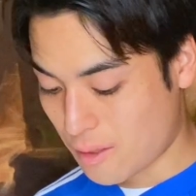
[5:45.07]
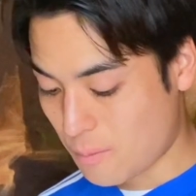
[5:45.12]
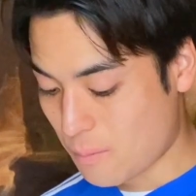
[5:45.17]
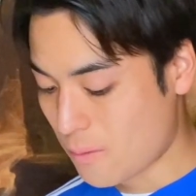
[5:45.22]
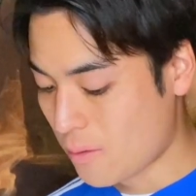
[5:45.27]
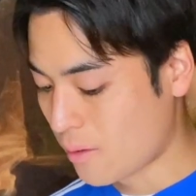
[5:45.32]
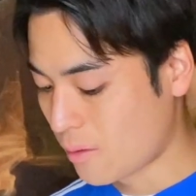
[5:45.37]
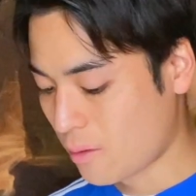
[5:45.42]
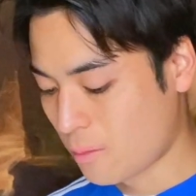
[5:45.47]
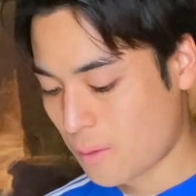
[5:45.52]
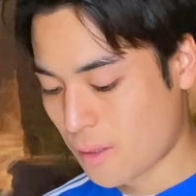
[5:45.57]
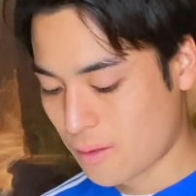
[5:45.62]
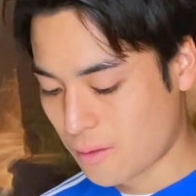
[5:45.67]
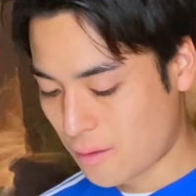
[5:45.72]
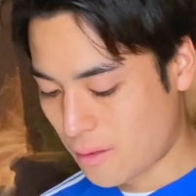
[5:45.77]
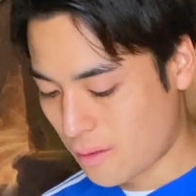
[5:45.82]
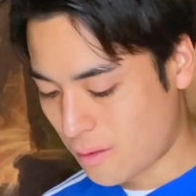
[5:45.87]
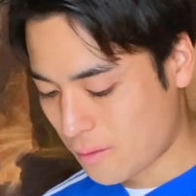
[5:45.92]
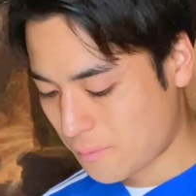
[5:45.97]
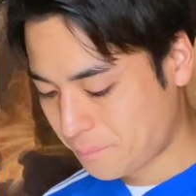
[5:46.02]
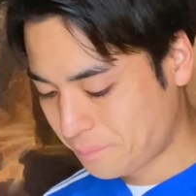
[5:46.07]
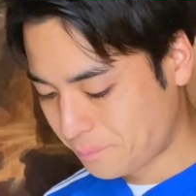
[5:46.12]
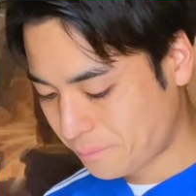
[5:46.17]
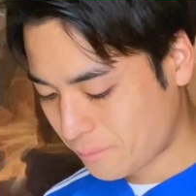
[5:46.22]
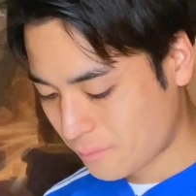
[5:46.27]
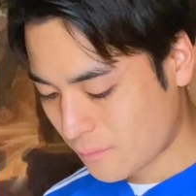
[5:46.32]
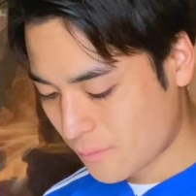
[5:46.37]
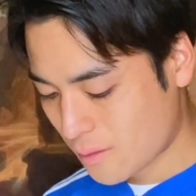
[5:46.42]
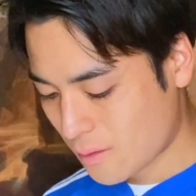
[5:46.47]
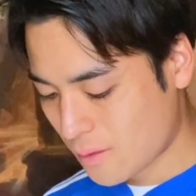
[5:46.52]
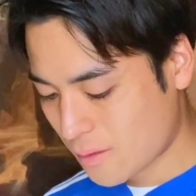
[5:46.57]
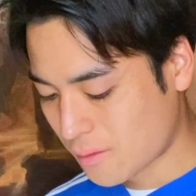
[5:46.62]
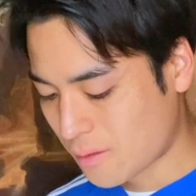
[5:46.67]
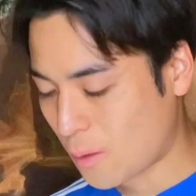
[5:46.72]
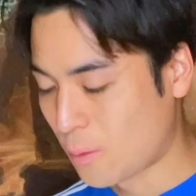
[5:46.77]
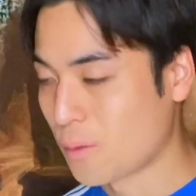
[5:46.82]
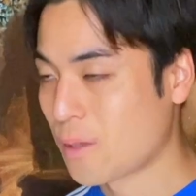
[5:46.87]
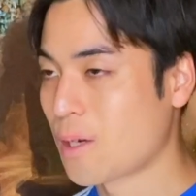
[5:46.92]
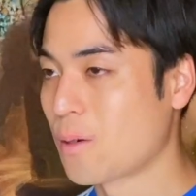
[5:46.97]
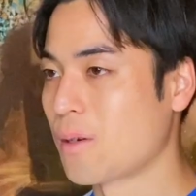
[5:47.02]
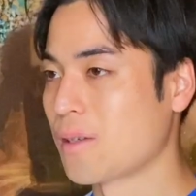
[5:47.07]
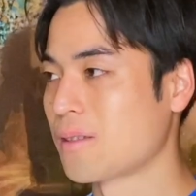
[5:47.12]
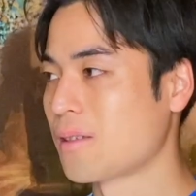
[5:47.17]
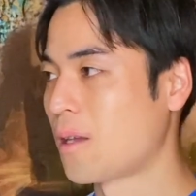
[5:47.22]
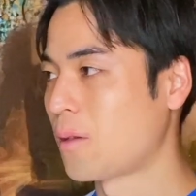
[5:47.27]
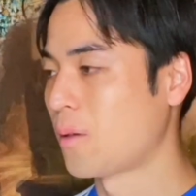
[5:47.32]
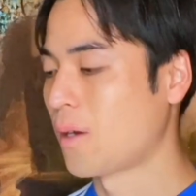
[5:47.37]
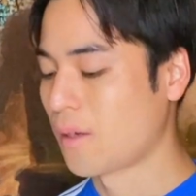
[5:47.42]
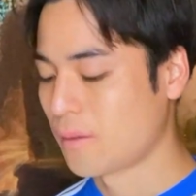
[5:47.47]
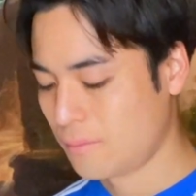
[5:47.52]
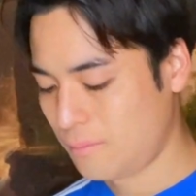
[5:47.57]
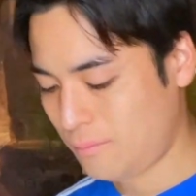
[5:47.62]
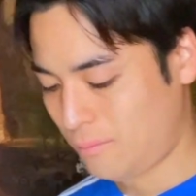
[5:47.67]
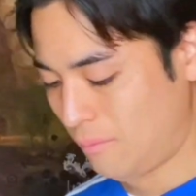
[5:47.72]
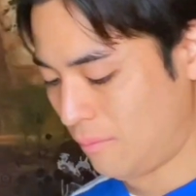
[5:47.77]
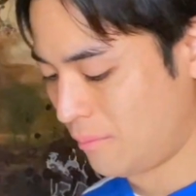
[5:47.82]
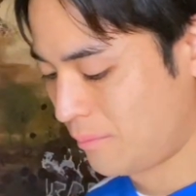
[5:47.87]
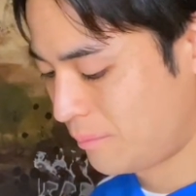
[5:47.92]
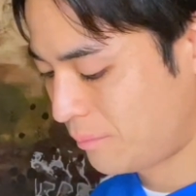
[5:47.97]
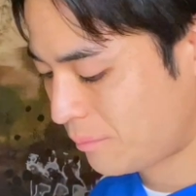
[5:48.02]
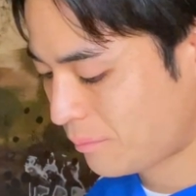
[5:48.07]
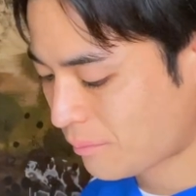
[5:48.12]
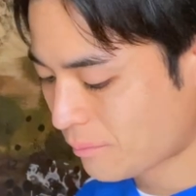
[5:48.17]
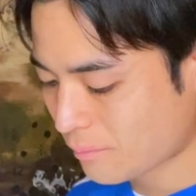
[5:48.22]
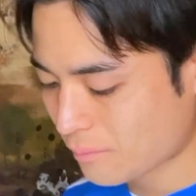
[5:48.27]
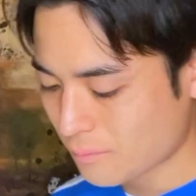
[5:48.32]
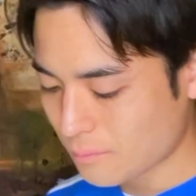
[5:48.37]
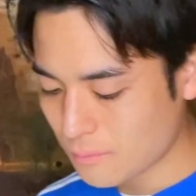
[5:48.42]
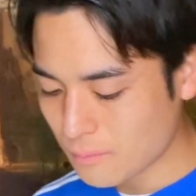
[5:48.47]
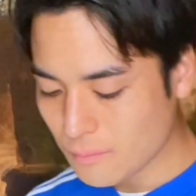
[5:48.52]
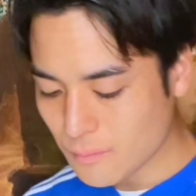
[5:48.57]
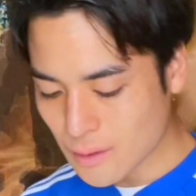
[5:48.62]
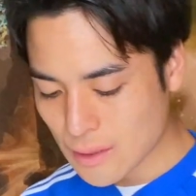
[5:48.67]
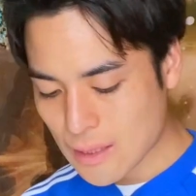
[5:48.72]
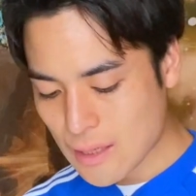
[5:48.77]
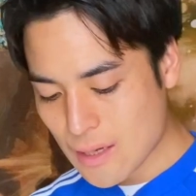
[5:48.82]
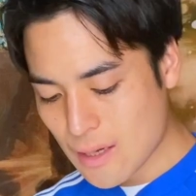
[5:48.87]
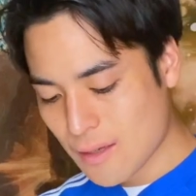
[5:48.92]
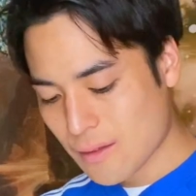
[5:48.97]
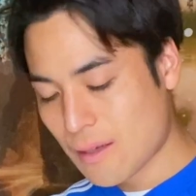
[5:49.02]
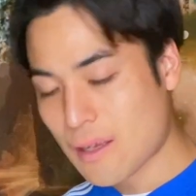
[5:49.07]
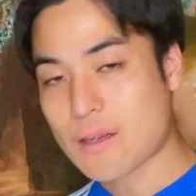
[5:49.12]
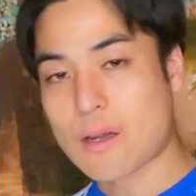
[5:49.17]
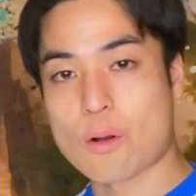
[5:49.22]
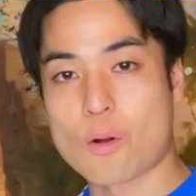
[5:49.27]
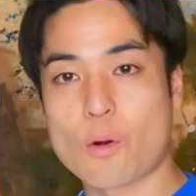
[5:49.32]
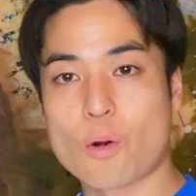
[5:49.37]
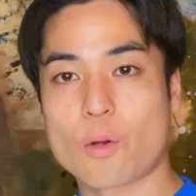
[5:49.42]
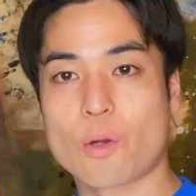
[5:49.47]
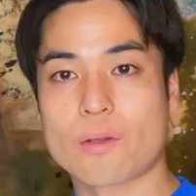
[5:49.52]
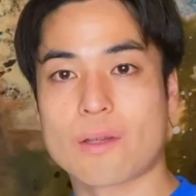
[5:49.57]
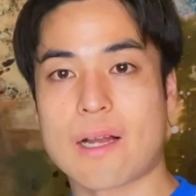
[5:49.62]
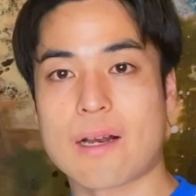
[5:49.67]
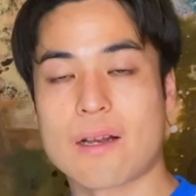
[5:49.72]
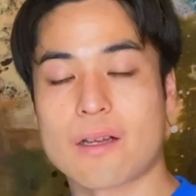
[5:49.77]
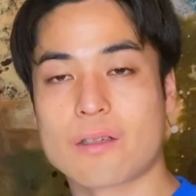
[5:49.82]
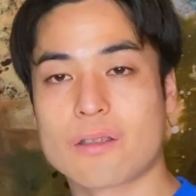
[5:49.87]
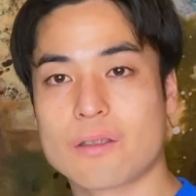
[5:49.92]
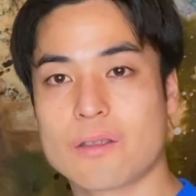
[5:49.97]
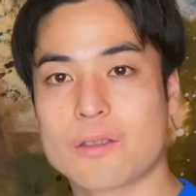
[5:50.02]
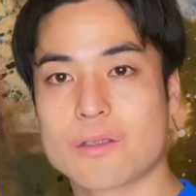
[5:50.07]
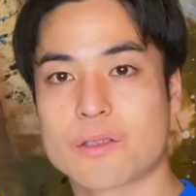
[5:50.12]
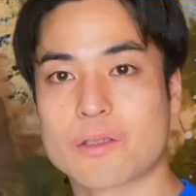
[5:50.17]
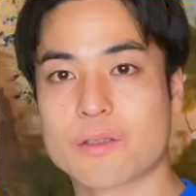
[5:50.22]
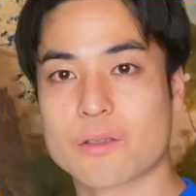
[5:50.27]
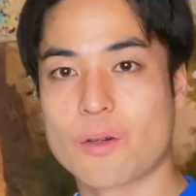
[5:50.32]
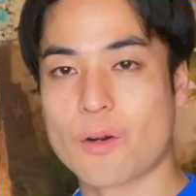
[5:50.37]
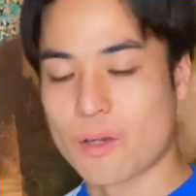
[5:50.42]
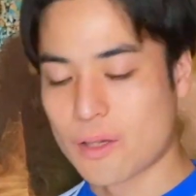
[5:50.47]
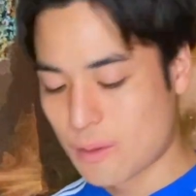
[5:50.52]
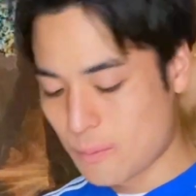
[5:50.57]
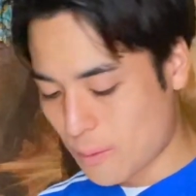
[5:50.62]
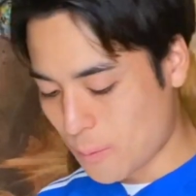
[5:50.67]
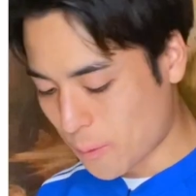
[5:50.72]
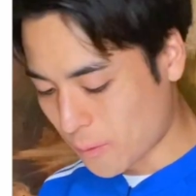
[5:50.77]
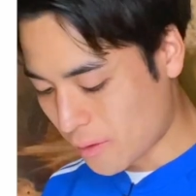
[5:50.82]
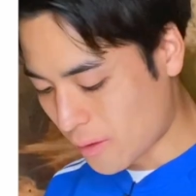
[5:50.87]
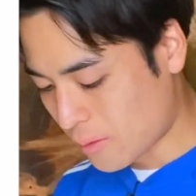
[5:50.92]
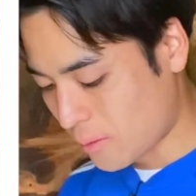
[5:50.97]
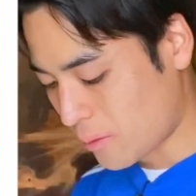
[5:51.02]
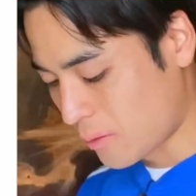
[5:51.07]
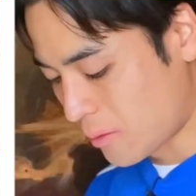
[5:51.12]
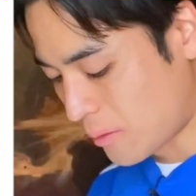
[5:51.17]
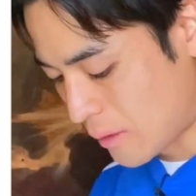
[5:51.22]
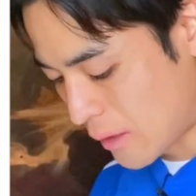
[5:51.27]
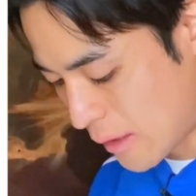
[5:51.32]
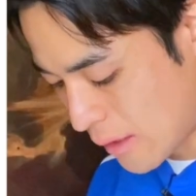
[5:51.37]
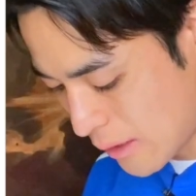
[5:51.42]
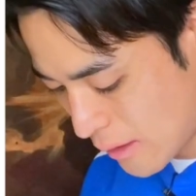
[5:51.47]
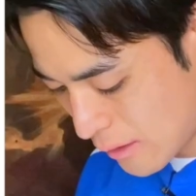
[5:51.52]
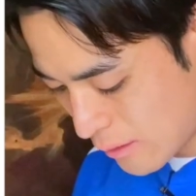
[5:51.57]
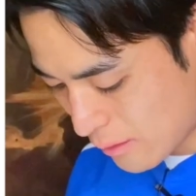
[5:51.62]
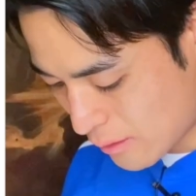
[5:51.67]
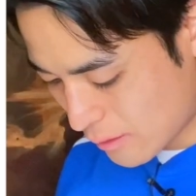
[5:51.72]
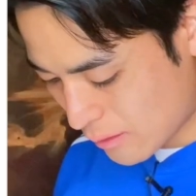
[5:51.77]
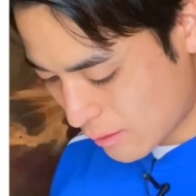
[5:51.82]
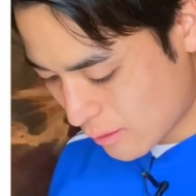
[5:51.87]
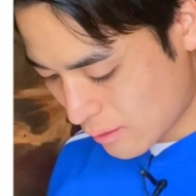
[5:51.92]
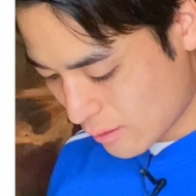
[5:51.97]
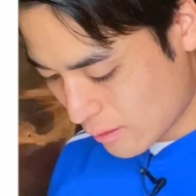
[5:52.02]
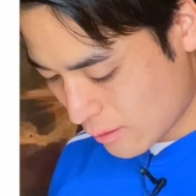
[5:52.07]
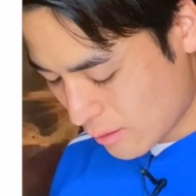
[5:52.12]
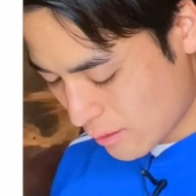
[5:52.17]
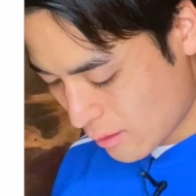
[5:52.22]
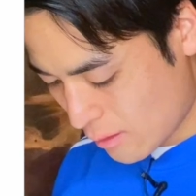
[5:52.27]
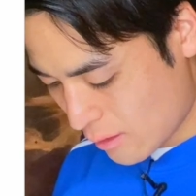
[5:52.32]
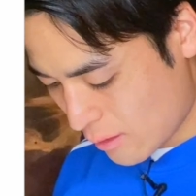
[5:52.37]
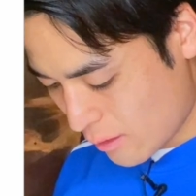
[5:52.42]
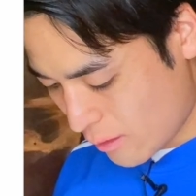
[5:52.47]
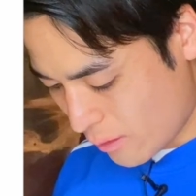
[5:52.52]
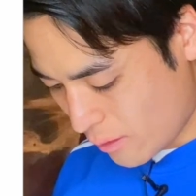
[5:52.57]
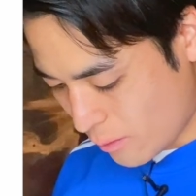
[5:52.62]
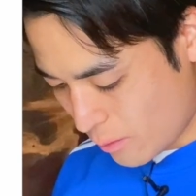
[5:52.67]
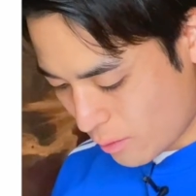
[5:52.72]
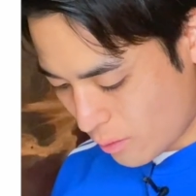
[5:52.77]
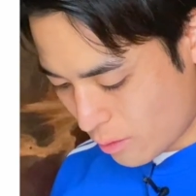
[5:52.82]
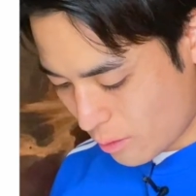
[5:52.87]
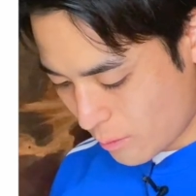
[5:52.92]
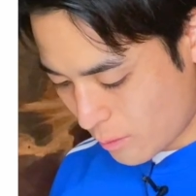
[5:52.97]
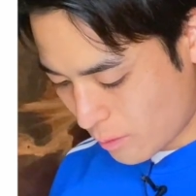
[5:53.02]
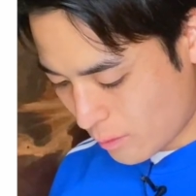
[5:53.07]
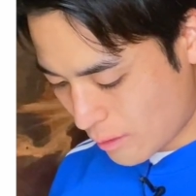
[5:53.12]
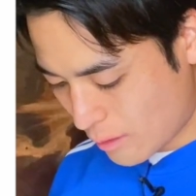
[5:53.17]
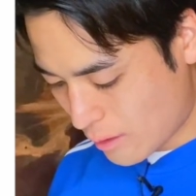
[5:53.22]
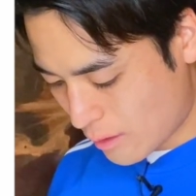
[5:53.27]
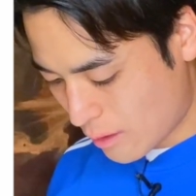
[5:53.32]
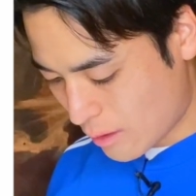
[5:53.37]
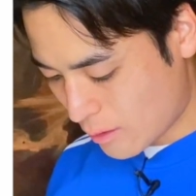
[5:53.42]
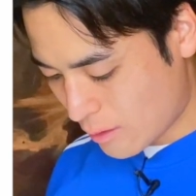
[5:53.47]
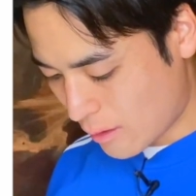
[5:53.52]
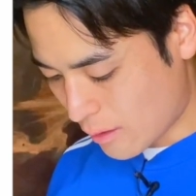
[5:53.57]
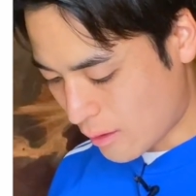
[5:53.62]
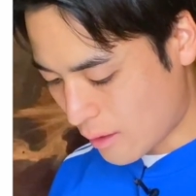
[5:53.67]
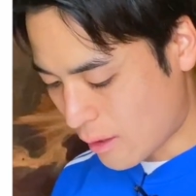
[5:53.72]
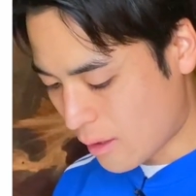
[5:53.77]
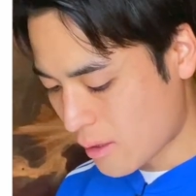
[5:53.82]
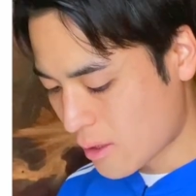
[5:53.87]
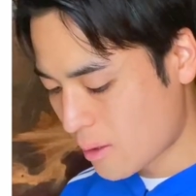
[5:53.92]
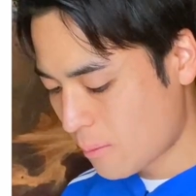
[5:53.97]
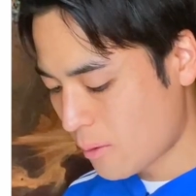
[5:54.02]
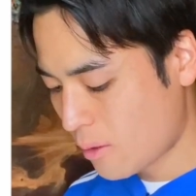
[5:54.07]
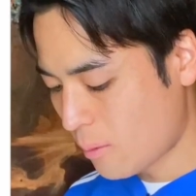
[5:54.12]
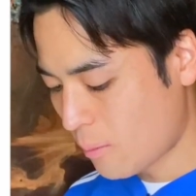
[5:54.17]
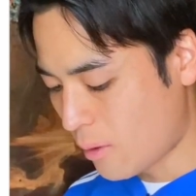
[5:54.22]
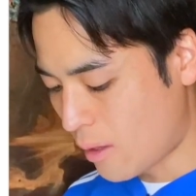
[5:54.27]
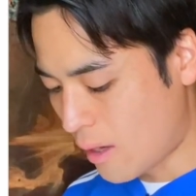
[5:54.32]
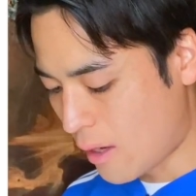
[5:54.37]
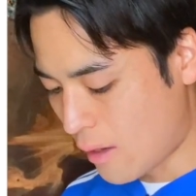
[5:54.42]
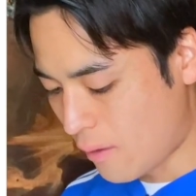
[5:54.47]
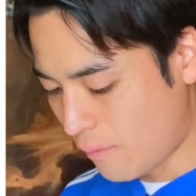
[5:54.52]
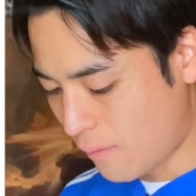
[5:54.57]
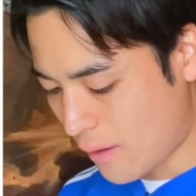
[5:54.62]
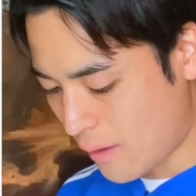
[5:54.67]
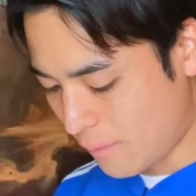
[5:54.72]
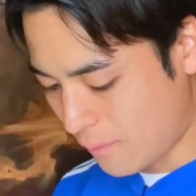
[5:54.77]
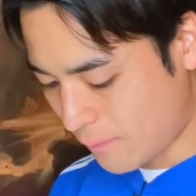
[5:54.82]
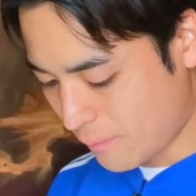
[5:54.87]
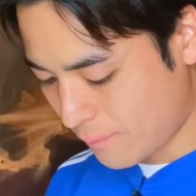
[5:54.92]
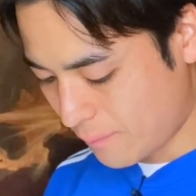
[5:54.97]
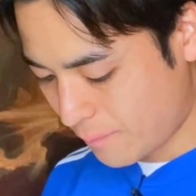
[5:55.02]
君は止まんない。さよならはスタートだよ。なんかここの段落、すごい意味持ってそうですよね。喜びと抱き合いたい。悲しみともハイファイブ。